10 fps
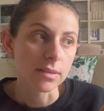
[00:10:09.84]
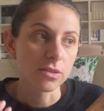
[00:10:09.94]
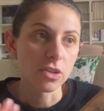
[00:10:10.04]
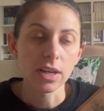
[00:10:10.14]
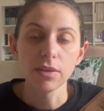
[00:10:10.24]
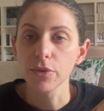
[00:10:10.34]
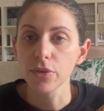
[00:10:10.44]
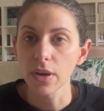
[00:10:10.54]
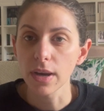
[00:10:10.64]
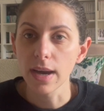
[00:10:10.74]
Jack
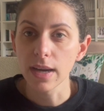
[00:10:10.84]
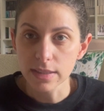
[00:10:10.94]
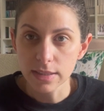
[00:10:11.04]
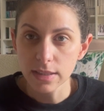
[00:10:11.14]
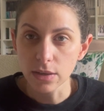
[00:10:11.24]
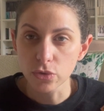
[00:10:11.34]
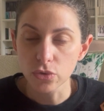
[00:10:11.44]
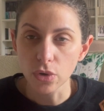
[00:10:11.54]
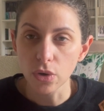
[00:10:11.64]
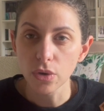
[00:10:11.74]
l'Éventreur a agi euh,
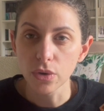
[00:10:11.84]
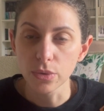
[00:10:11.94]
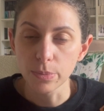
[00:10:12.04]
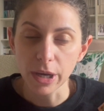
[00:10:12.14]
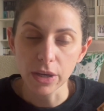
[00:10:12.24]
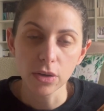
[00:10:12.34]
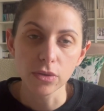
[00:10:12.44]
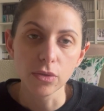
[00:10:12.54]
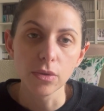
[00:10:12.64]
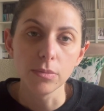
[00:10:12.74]
durant une période
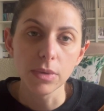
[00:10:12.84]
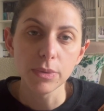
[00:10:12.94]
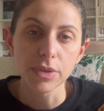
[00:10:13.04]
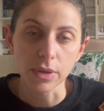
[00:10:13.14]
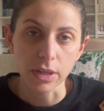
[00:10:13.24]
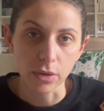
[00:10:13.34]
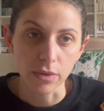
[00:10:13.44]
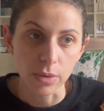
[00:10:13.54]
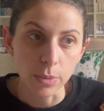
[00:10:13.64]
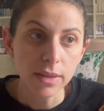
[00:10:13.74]
de
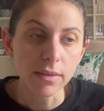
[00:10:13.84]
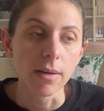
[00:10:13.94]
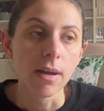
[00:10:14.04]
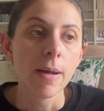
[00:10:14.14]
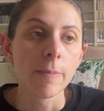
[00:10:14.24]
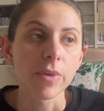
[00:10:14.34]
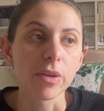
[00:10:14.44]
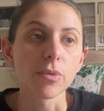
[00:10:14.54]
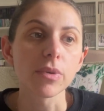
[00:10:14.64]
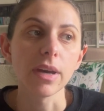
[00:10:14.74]
1888. Et
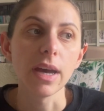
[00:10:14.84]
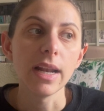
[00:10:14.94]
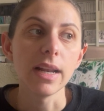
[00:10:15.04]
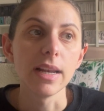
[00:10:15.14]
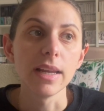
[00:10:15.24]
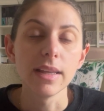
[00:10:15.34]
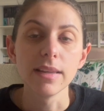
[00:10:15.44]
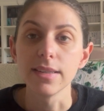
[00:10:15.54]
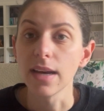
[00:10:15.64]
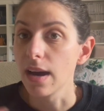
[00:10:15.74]
donc elle, elle est
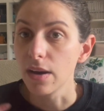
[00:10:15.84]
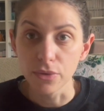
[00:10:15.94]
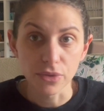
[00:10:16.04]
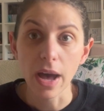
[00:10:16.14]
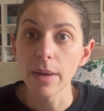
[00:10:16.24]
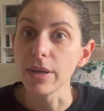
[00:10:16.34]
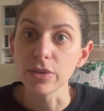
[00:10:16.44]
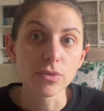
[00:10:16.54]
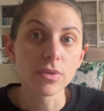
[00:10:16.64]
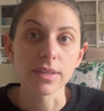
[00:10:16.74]
déjà femme,
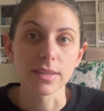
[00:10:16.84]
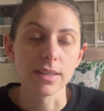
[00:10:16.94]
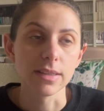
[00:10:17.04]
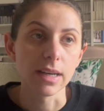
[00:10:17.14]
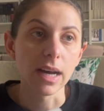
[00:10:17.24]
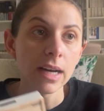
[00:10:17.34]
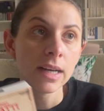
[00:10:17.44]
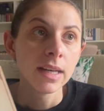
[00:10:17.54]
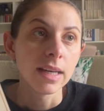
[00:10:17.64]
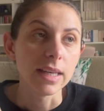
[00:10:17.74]
adulte, etc.
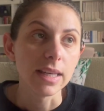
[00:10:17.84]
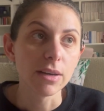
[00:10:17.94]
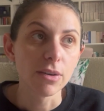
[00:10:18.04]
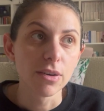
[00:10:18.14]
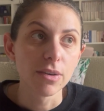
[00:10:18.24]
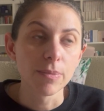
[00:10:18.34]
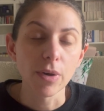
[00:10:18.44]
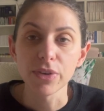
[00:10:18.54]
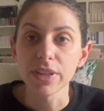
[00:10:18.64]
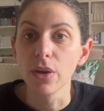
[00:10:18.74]
Et en
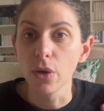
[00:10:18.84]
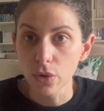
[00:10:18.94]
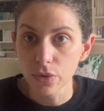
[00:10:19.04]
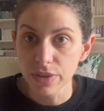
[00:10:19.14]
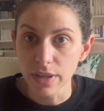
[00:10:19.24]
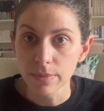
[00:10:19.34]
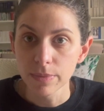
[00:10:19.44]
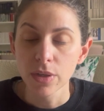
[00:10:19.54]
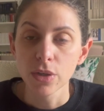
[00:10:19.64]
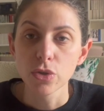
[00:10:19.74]
fait elle revient
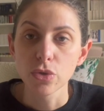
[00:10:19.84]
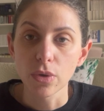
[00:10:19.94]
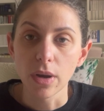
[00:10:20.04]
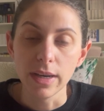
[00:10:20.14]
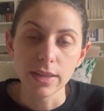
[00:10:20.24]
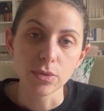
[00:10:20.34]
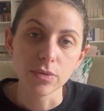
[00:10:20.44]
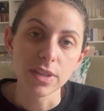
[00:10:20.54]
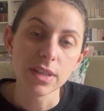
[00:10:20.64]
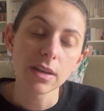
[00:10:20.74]
sur les
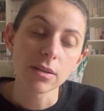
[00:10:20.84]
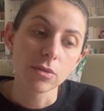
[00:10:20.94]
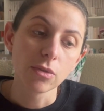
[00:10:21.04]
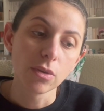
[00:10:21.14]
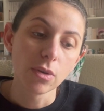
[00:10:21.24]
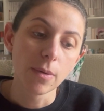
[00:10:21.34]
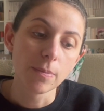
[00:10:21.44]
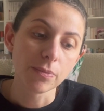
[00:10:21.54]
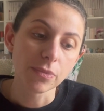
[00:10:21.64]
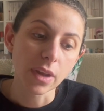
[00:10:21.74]
souvenirs de...